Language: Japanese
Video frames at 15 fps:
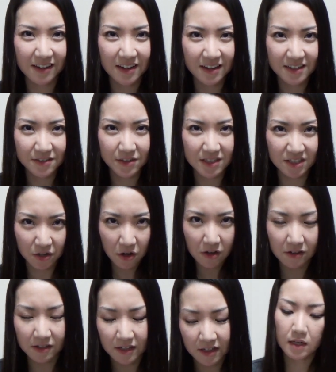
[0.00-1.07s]
体は資
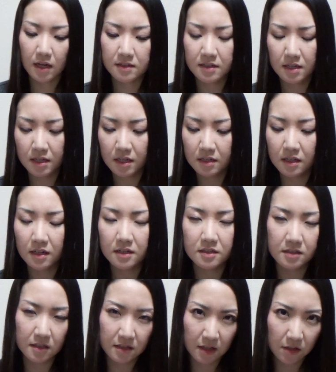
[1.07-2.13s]
本。風邪ひいたり
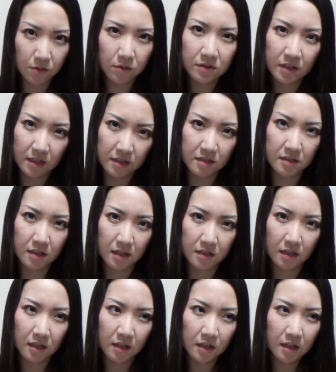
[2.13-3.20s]
して寝込んだりし
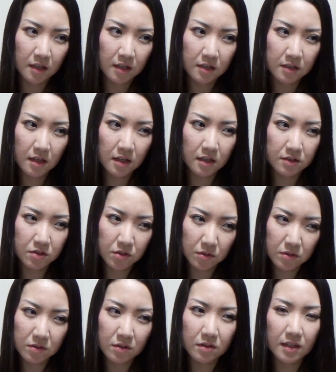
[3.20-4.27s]
て、なんか
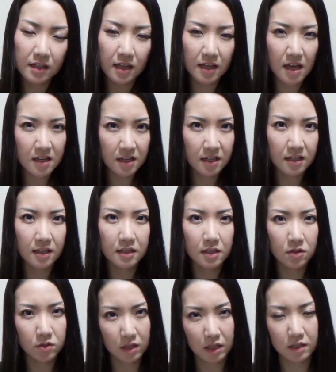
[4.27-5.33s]
ちょっとだけ元気に寝た
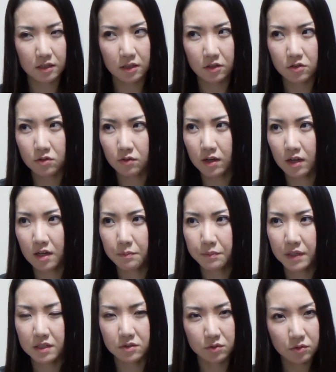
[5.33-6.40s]
時っていうのはやっ
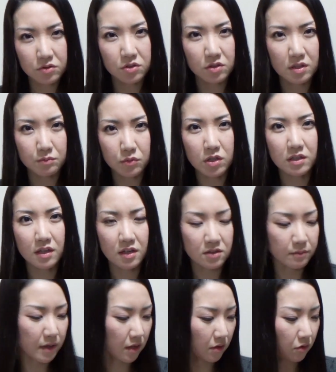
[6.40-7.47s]
ぱり読書に向いてい
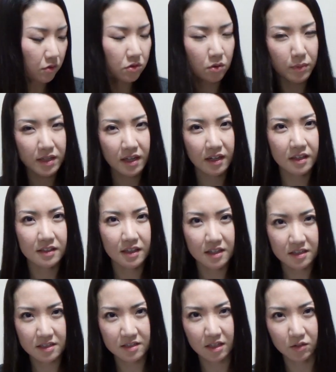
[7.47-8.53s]
る。まあ本読まなかった
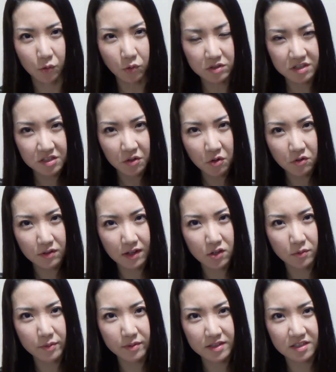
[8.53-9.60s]
んですけど、こっちの本は
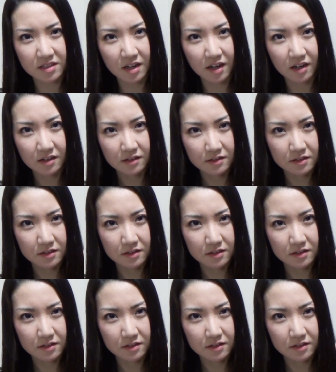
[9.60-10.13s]
読みました。